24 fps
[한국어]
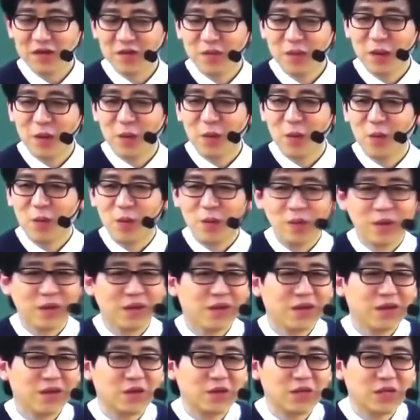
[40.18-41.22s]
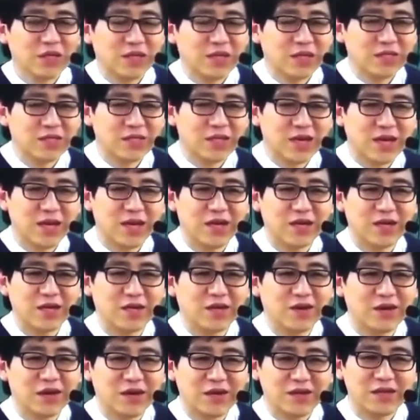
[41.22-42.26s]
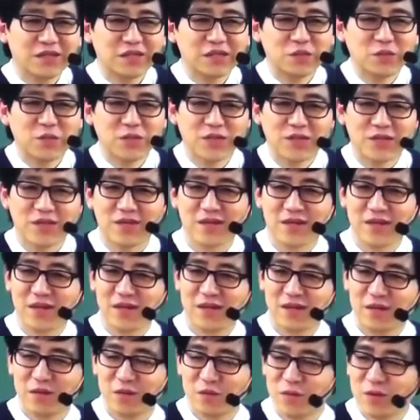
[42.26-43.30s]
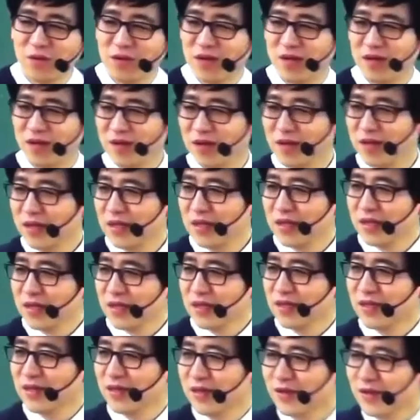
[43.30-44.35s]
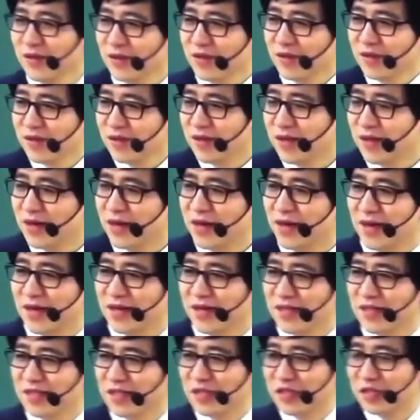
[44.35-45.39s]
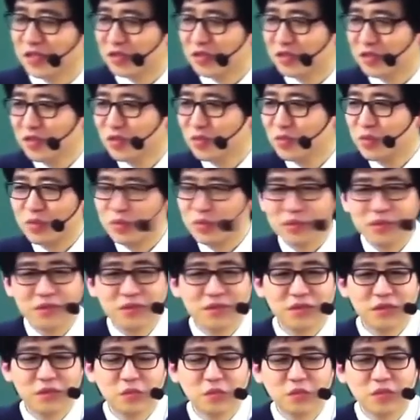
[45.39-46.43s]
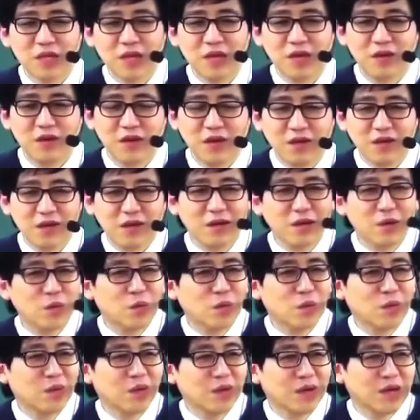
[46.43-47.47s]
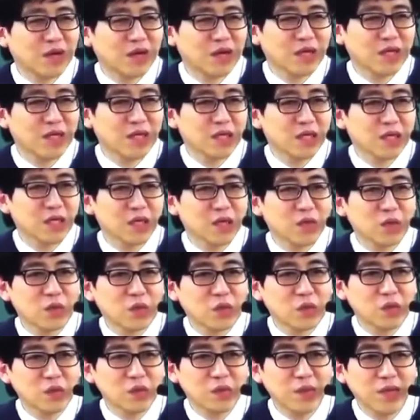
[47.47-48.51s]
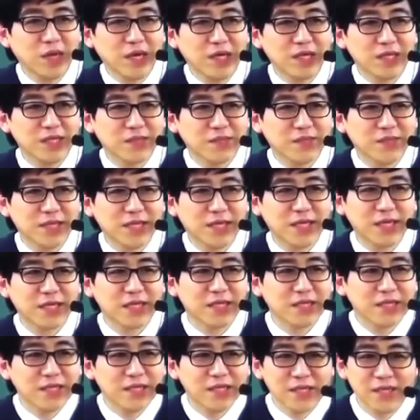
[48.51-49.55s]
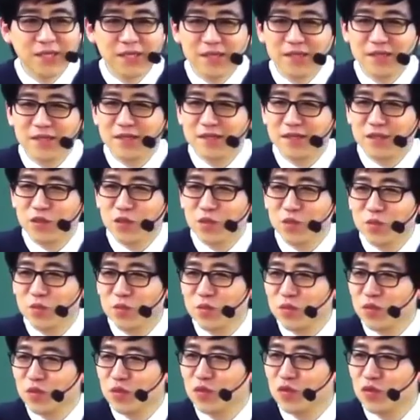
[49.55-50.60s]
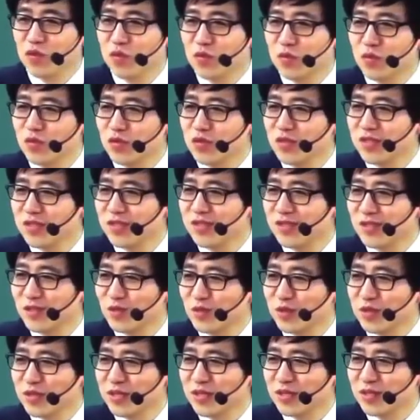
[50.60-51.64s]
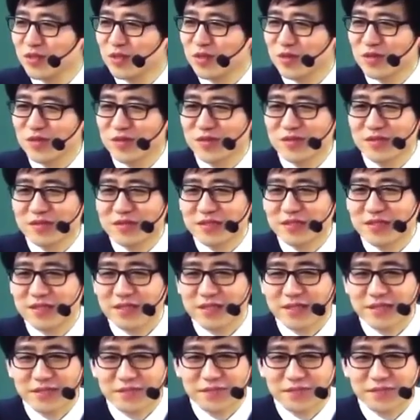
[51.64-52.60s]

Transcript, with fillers: 받고 학원에 다시 다 연락을 했습니다. 학원과 어, 한 라인 그어져 있는 부분은 전부 다 연락을 하고 항의를 하고 바꿨습니다. 네, 이제 좀 숨은 쉬실 수 있겠죠? 네.